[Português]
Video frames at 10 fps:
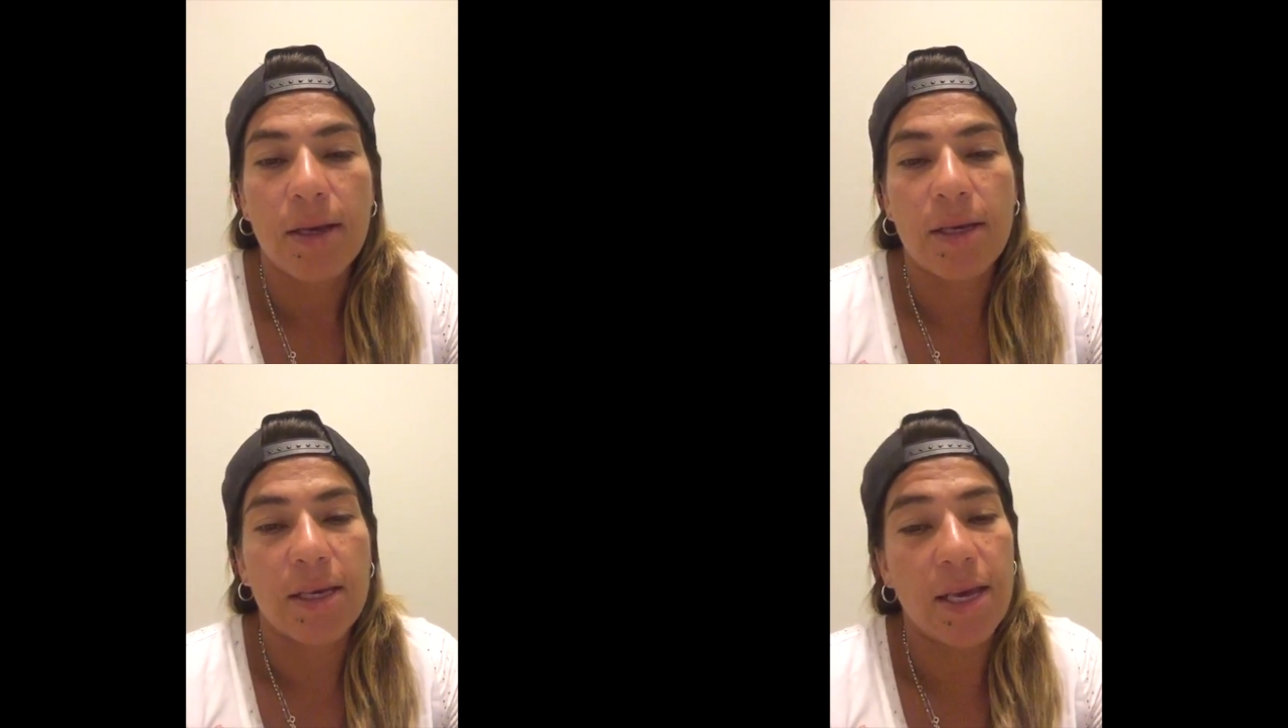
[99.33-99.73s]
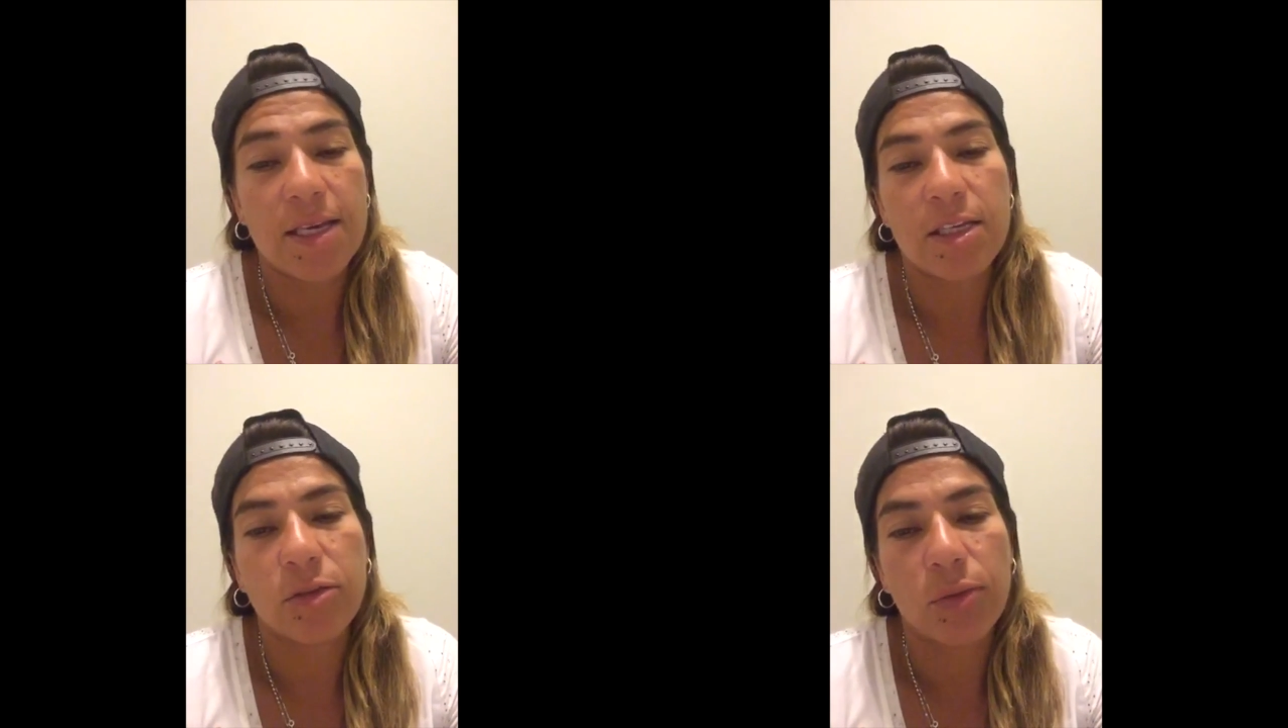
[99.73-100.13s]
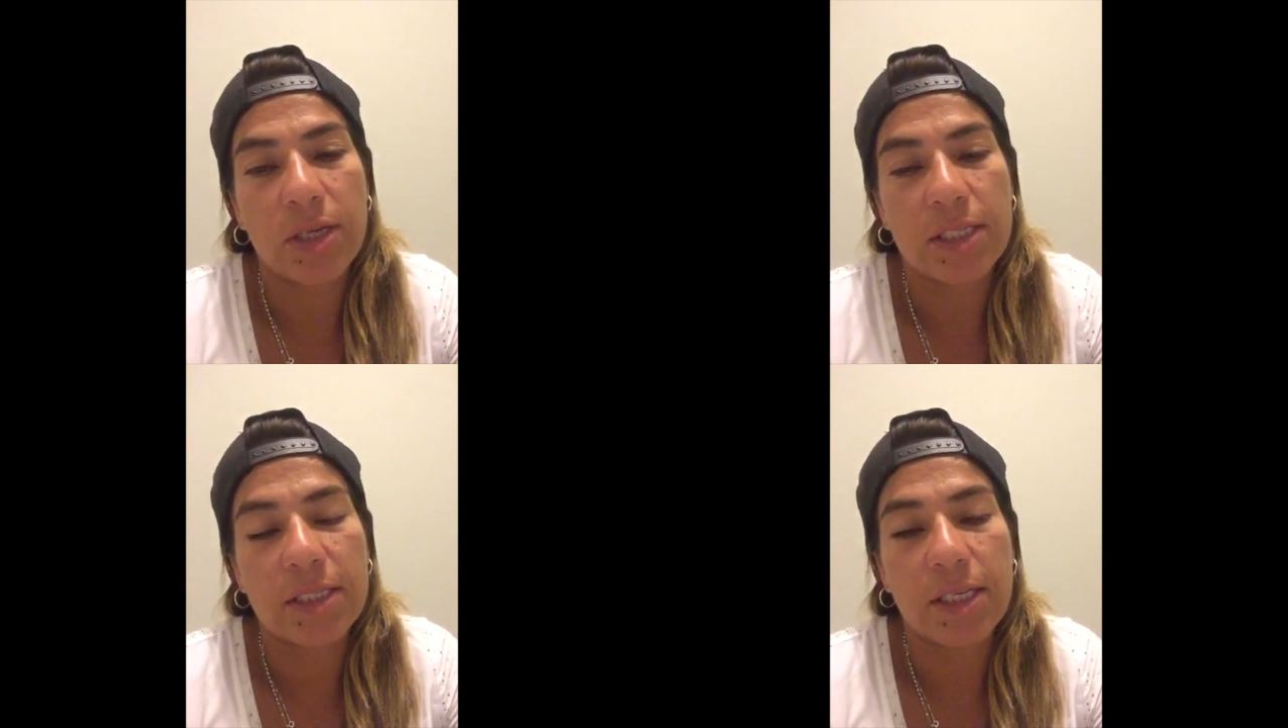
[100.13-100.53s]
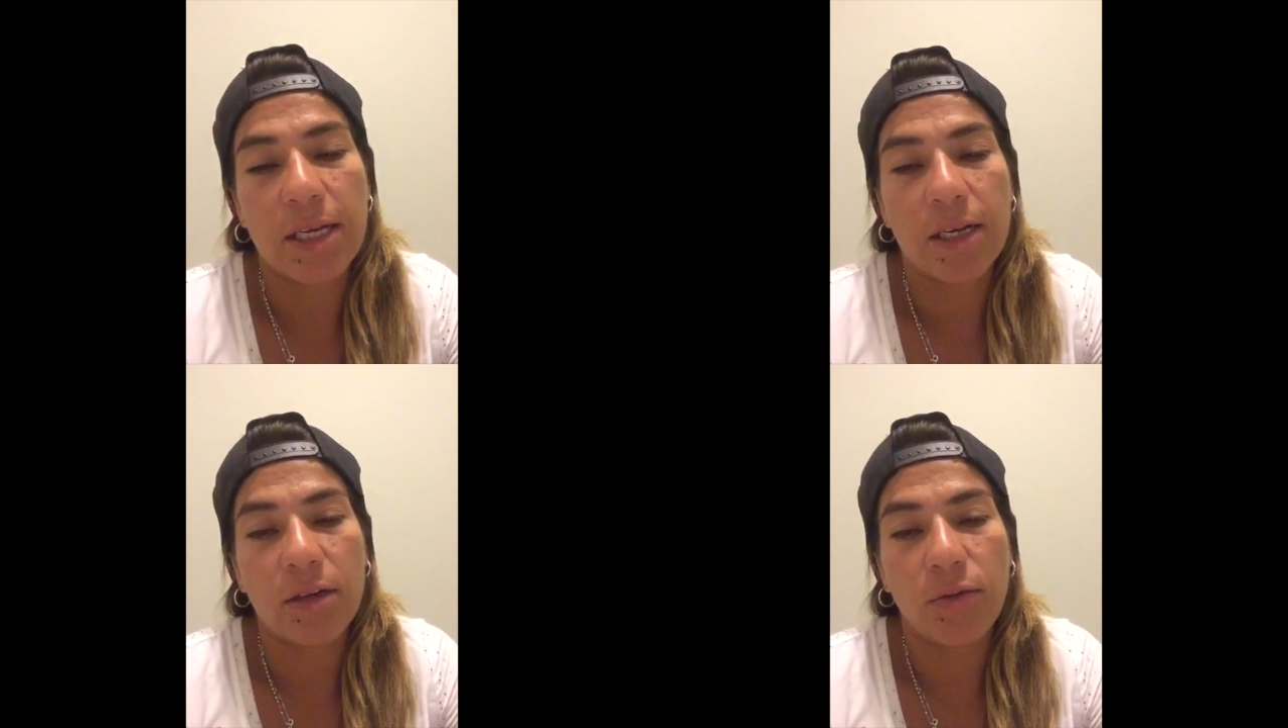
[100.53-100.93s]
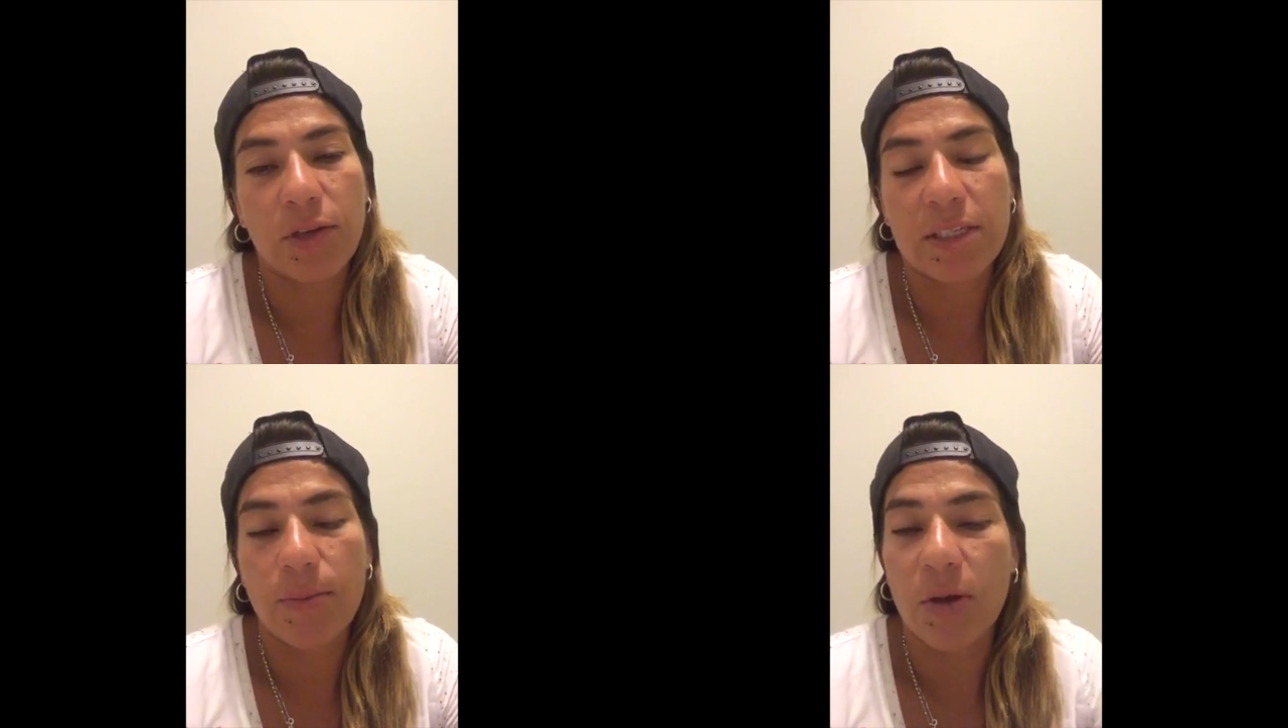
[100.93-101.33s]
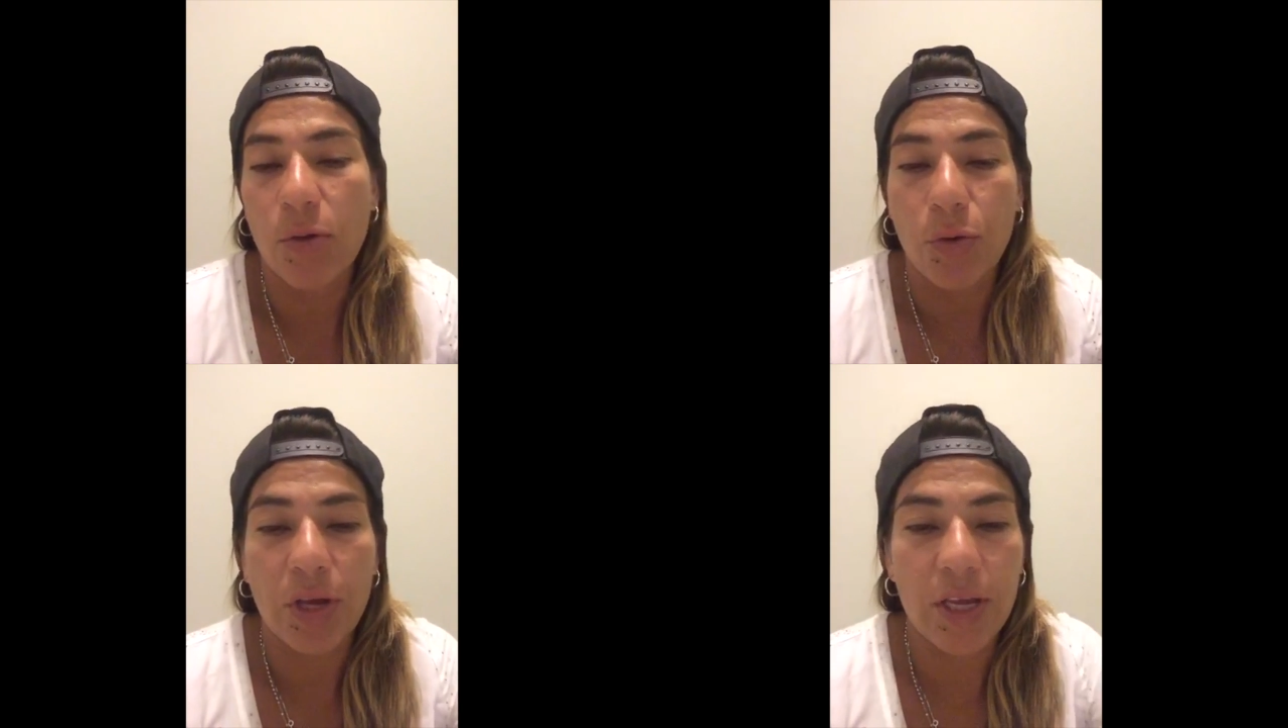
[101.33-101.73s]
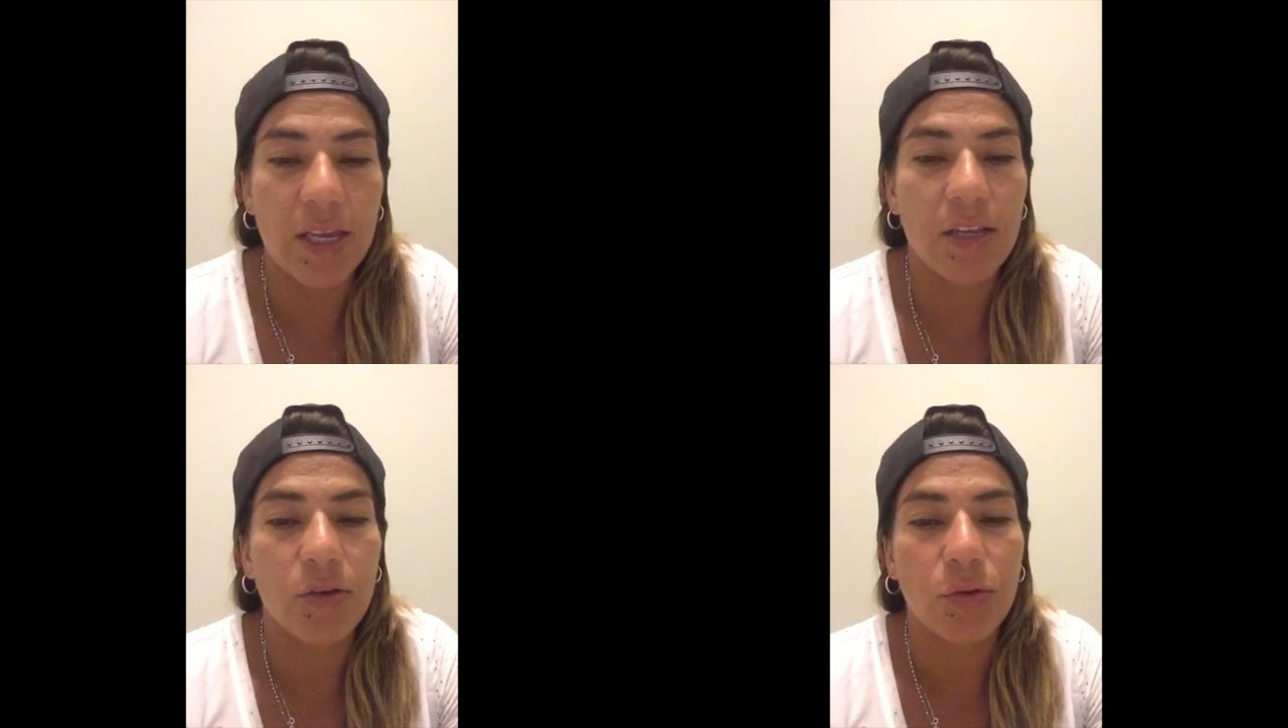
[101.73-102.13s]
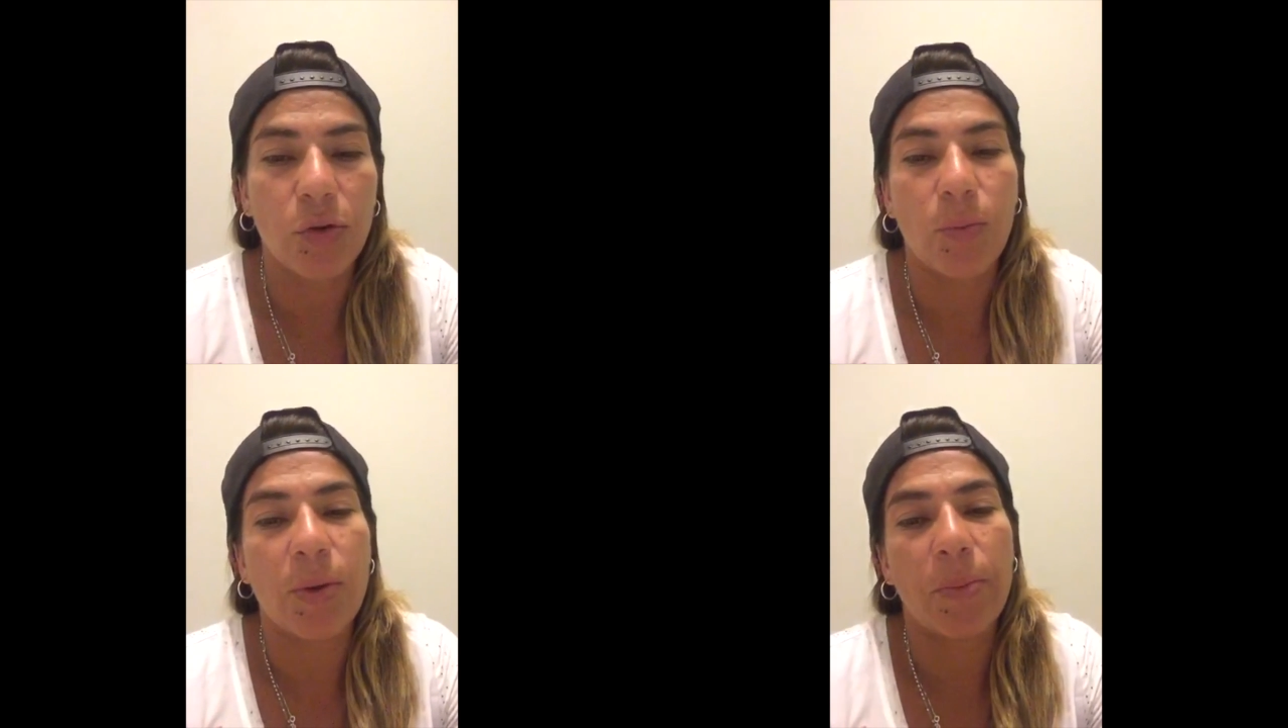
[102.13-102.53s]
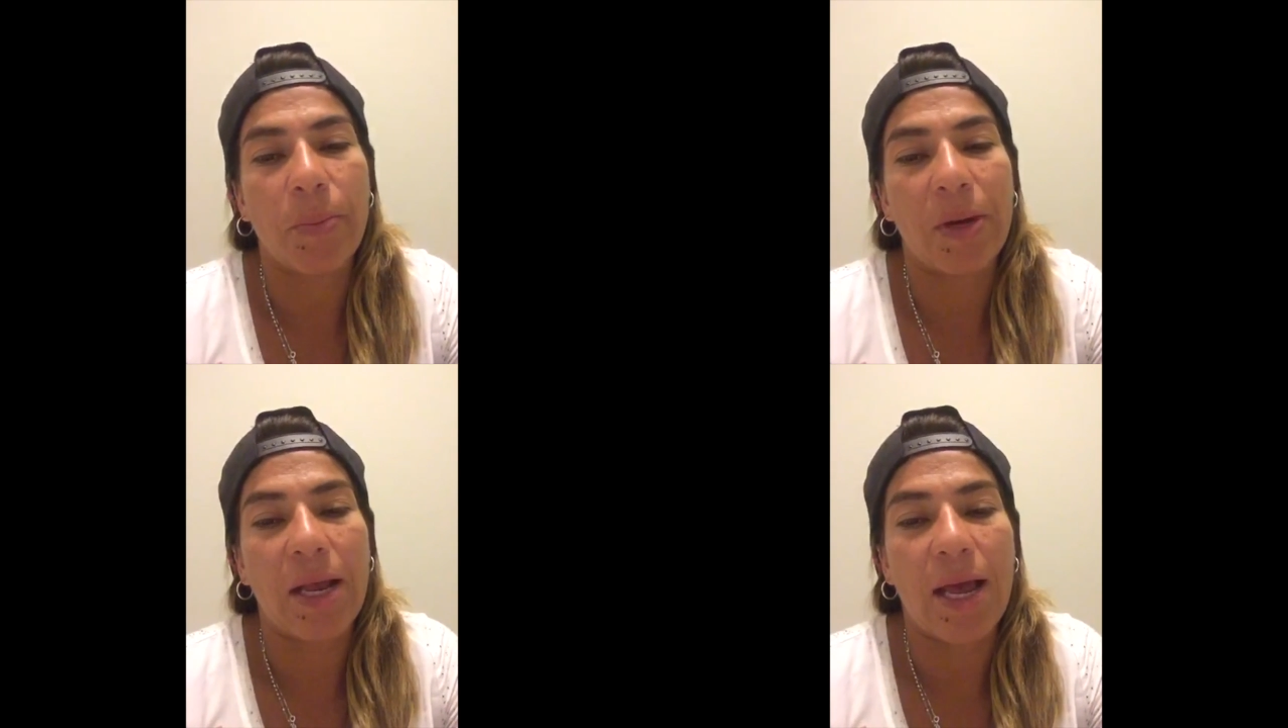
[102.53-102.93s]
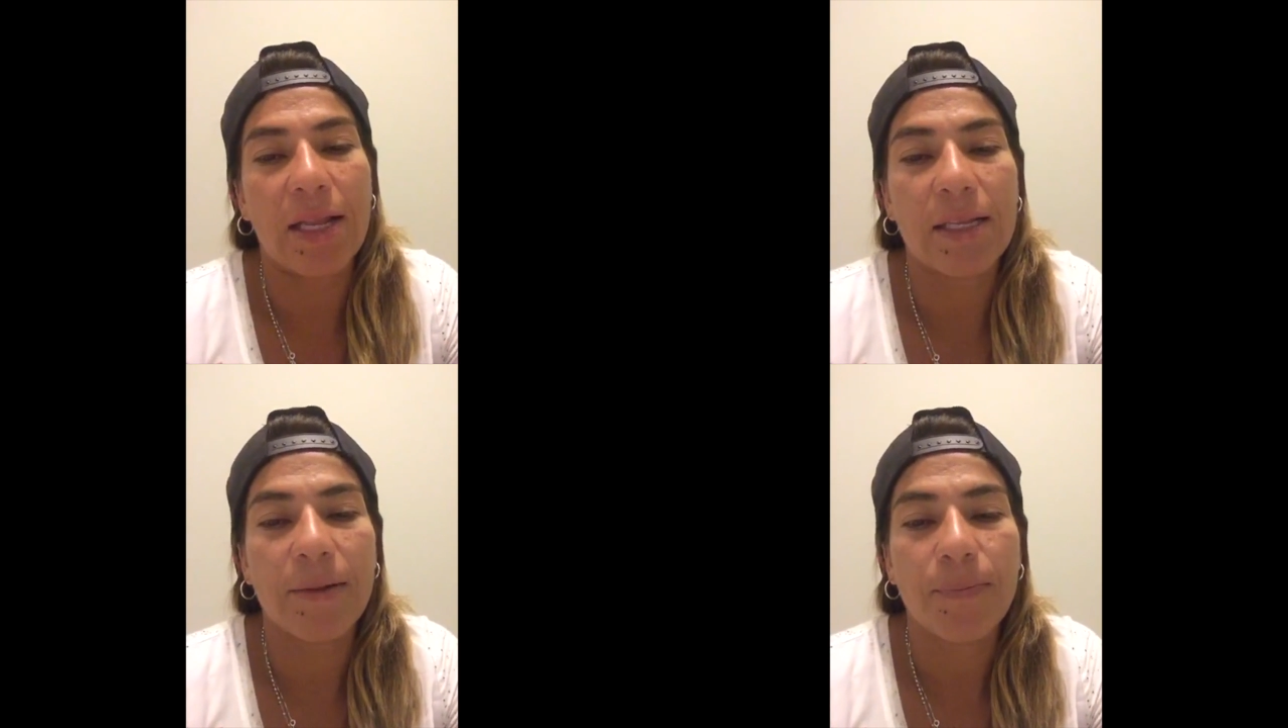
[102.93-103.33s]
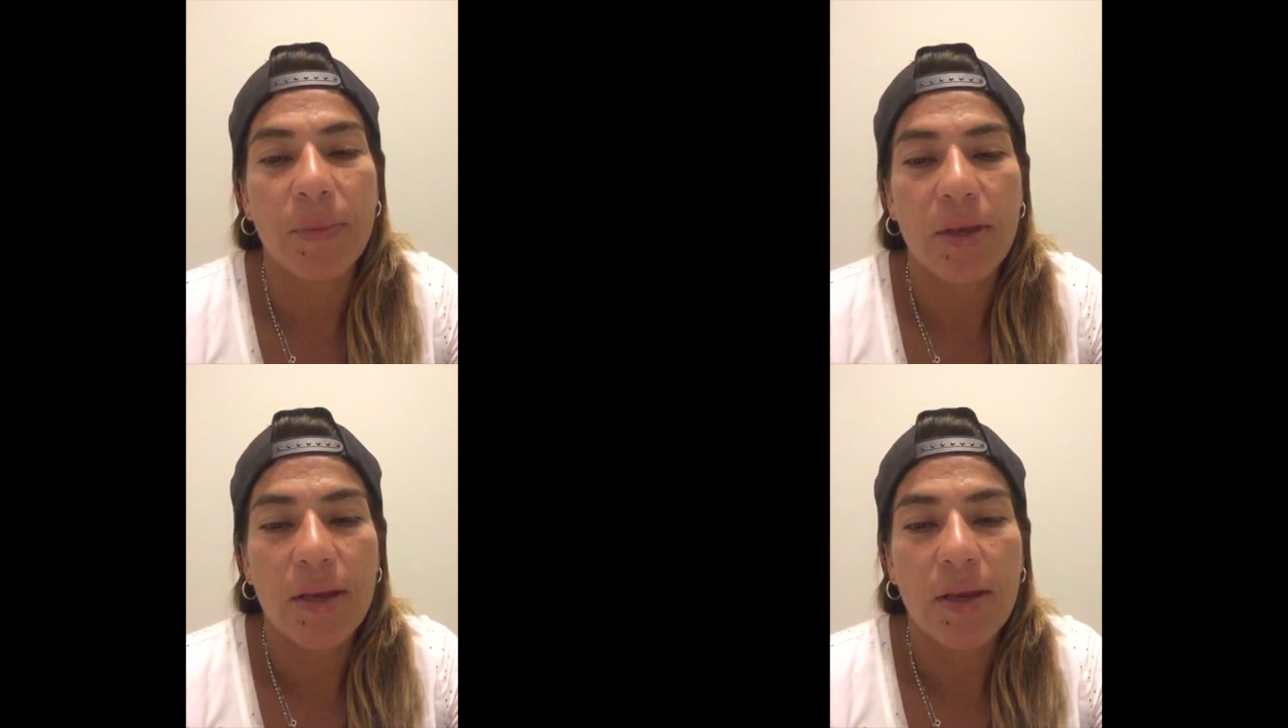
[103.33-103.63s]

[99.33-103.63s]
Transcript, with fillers: E é isso, esse ano vai ser bem corrido, estou bem preparada